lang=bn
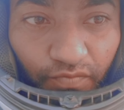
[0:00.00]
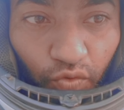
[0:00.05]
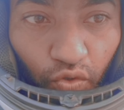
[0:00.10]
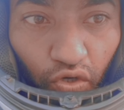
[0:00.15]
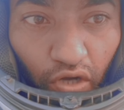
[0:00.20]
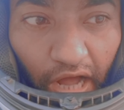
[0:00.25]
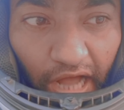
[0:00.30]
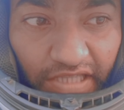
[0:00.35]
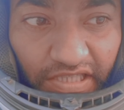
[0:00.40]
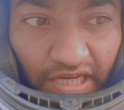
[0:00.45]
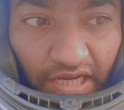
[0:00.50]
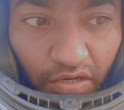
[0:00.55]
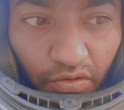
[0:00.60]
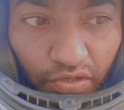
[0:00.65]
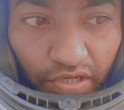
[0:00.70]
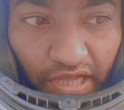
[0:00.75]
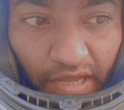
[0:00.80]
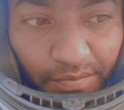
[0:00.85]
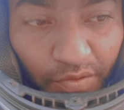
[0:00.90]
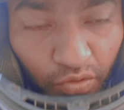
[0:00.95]
তো আশা
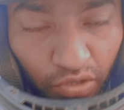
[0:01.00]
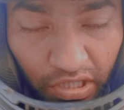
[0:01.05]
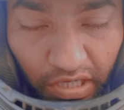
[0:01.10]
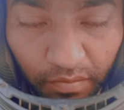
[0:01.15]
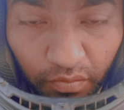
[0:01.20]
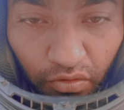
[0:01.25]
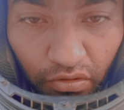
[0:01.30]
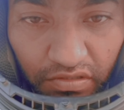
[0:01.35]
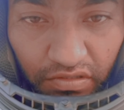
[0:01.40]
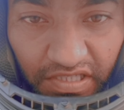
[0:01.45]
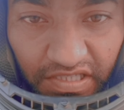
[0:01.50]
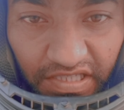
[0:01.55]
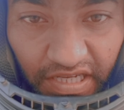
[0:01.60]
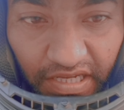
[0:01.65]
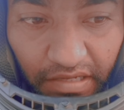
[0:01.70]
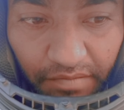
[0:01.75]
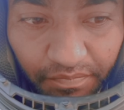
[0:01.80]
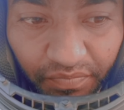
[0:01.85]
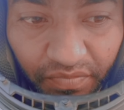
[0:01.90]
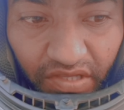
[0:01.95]
করি আমি ওদেরকে বলছি যে
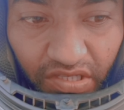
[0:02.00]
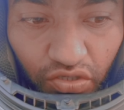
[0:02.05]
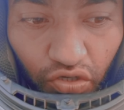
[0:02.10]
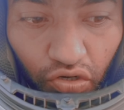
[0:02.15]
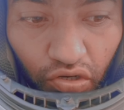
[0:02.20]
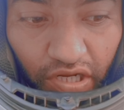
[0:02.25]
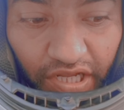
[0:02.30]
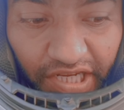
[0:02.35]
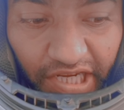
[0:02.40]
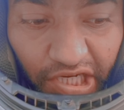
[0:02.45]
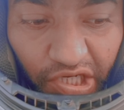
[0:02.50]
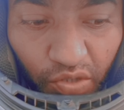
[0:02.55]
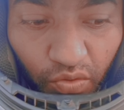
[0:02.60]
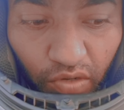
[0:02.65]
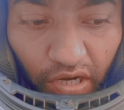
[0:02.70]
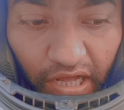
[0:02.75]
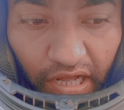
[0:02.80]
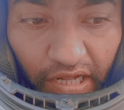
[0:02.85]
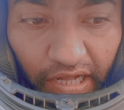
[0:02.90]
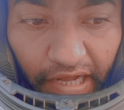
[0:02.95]
যখন এই
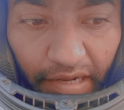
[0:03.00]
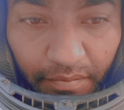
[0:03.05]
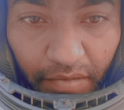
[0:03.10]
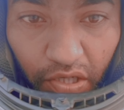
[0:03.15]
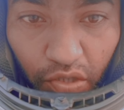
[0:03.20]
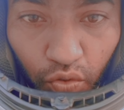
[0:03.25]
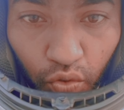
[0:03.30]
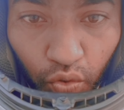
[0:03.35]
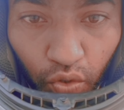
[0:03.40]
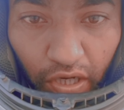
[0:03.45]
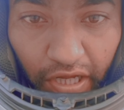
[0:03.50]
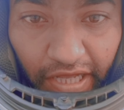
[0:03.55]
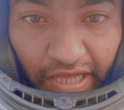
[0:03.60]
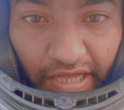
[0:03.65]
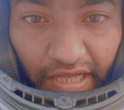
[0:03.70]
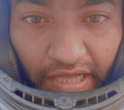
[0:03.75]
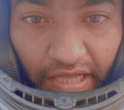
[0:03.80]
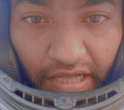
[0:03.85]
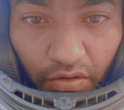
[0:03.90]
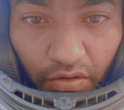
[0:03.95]
কিটগুলো একবার খুলে
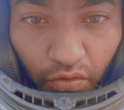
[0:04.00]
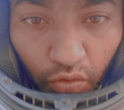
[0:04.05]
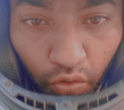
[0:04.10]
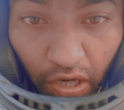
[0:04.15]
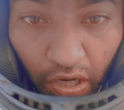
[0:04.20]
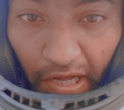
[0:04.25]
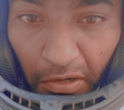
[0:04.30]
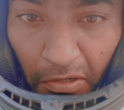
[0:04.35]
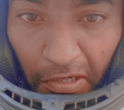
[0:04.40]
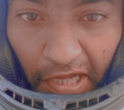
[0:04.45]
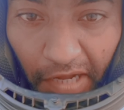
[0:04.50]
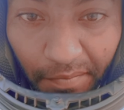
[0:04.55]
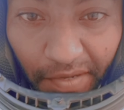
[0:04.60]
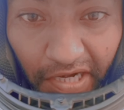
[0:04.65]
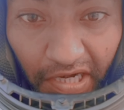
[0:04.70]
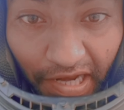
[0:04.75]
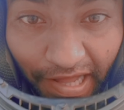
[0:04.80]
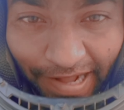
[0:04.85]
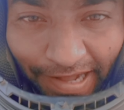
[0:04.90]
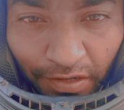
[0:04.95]
খোলা হয় আবার
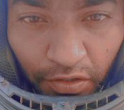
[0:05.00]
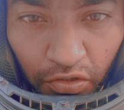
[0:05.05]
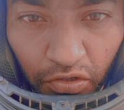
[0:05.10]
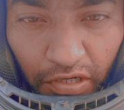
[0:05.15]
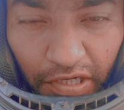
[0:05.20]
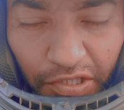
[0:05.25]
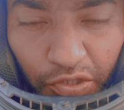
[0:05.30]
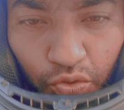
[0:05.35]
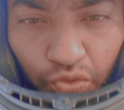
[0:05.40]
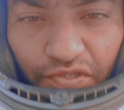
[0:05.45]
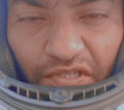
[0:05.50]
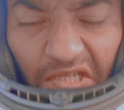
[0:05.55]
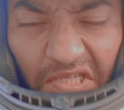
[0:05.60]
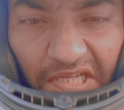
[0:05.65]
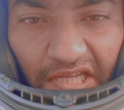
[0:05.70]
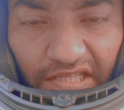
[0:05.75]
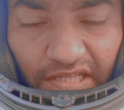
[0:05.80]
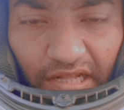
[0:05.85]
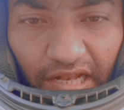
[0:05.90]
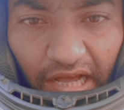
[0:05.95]
লাগানো হয় একটু
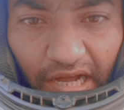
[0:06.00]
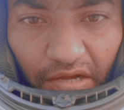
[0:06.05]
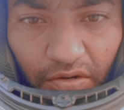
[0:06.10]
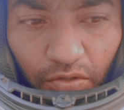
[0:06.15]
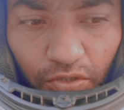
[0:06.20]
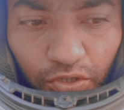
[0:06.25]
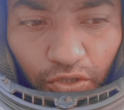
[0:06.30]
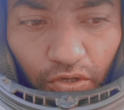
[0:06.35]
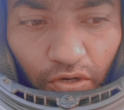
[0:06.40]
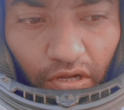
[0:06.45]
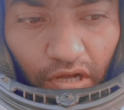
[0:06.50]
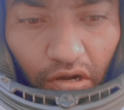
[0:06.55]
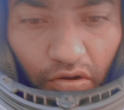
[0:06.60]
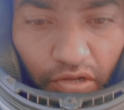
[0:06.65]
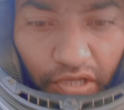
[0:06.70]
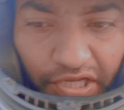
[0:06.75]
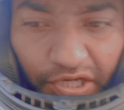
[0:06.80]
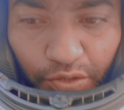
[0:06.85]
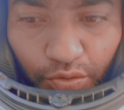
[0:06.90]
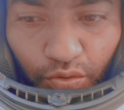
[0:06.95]
সিরিয়াসলি লাগানোর জন্য কারণ
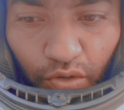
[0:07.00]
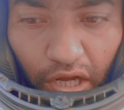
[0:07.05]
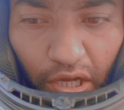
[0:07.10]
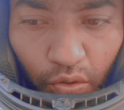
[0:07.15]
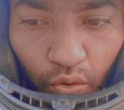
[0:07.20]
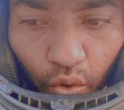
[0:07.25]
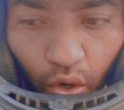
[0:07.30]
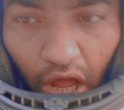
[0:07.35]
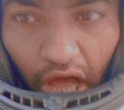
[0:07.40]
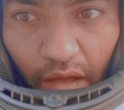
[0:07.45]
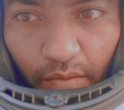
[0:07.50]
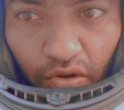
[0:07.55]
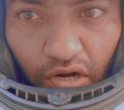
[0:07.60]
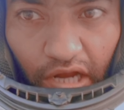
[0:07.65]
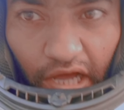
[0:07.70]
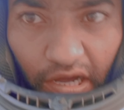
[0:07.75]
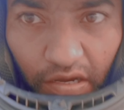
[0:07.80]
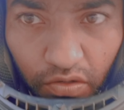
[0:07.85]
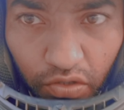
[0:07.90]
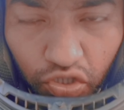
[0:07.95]
এই কিটগুলো খোলা এবং
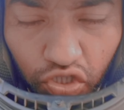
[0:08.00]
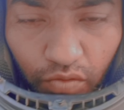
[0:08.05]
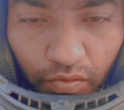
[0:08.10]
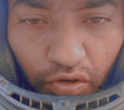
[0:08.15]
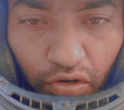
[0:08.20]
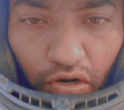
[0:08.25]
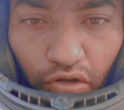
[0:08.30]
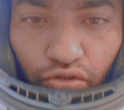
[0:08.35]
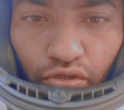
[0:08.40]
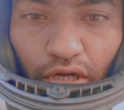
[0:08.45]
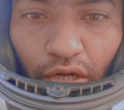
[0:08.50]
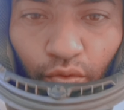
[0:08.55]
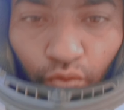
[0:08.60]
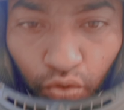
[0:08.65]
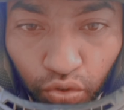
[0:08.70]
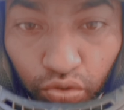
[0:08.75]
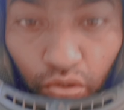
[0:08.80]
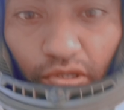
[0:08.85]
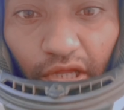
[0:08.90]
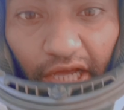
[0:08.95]
লাগানোর সময় ওরা অতটা
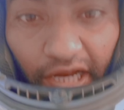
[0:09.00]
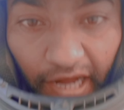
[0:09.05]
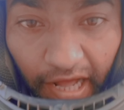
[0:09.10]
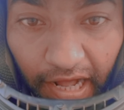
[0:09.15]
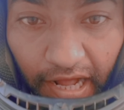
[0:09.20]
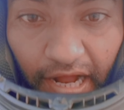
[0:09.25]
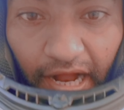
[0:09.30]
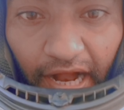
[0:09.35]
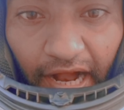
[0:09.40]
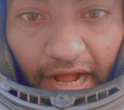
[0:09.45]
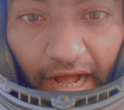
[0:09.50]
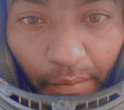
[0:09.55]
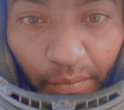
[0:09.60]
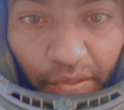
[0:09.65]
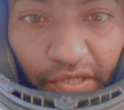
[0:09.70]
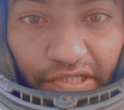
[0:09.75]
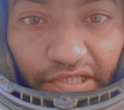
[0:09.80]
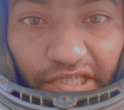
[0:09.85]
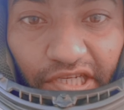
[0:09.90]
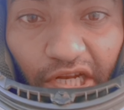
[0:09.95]
গুরুত্ব দেয় না আমি
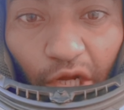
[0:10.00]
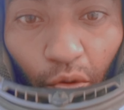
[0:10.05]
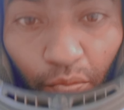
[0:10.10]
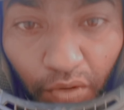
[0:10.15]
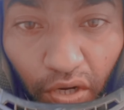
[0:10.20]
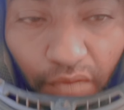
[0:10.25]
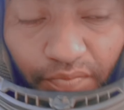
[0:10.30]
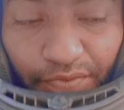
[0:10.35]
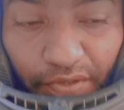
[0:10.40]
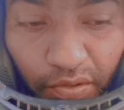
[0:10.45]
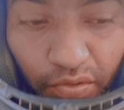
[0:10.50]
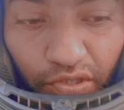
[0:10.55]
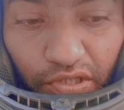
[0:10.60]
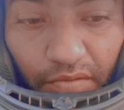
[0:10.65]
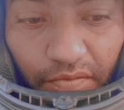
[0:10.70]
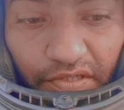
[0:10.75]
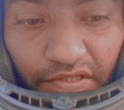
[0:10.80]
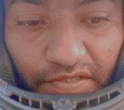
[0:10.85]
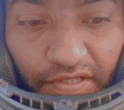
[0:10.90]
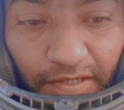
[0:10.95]
যেটা উপলব্ধি করতে
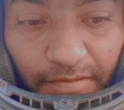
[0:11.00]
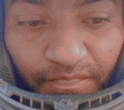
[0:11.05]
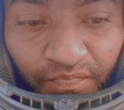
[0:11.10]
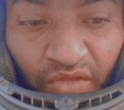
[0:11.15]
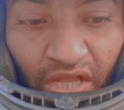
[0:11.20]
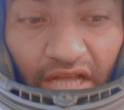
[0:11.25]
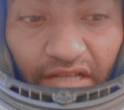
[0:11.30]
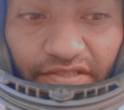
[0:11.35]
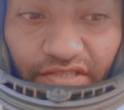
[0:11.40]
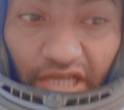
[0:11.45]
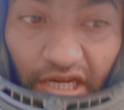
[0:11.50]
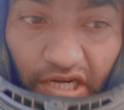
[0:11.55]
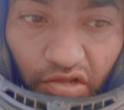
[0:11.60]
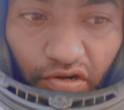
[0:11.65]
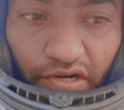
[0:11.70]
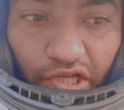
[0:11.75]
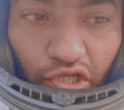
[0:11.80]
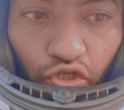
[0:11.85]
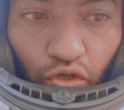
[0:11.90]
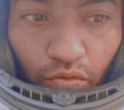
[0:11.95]
পারছি যার
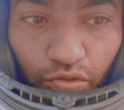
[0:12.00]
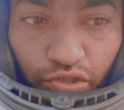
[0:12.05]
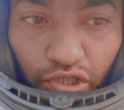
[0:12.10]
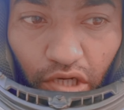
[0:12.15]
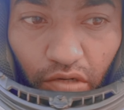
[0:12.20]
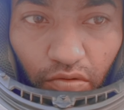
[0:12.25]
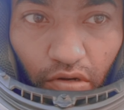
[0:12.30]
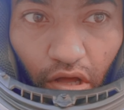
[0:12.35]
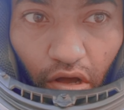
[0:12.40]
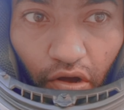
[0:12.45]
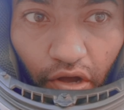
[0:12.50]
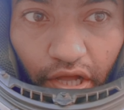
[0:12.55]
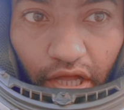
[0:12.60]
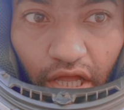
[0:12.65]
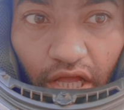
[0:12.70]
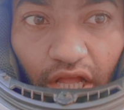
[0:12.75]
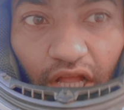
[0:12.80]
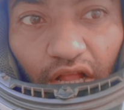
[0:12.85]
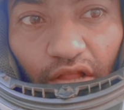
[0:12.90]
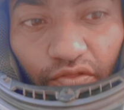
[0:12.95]
কারণে এই সমস্যাগুলো হয়
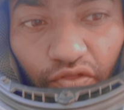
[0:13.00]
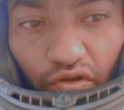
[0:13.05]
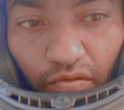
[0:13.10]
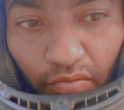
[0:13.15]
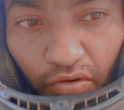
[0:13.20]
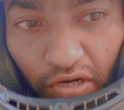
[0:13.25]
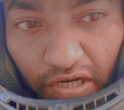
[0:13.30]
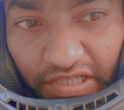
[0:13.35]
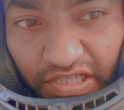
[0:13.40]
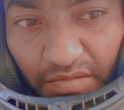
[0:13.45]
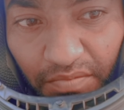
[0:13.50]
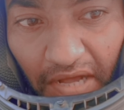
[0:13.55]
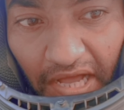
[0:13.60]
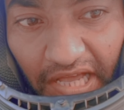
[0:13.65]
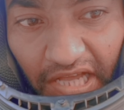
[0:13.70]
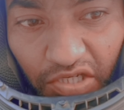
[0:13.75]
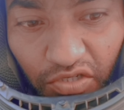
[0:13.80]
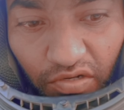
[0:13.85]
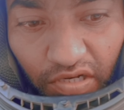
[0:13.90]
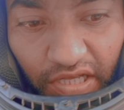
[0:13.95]
তো বলে যে ভাই
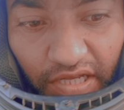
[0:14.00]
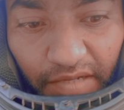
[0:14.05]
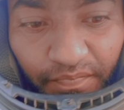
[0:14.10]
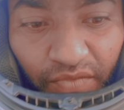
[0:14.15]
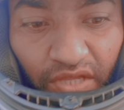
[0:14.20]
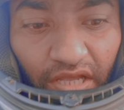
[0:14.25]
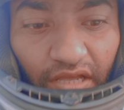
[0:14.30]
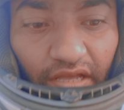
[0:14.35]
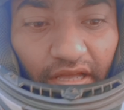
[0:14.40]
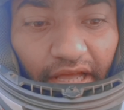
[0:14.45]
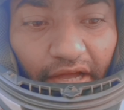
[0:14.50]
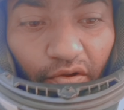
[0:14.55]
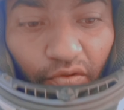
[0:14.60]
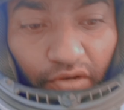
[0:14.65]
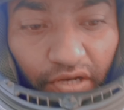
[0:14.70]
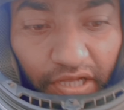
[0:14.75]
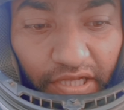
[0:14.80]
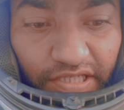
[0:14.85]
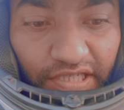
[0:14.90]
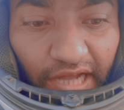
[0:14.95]
আসলে এখন
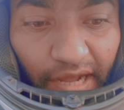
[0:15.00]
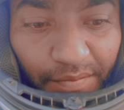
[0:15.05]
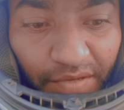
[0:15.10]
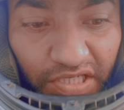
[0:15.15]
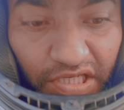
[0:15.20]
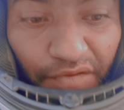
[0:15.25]
এই যে আমার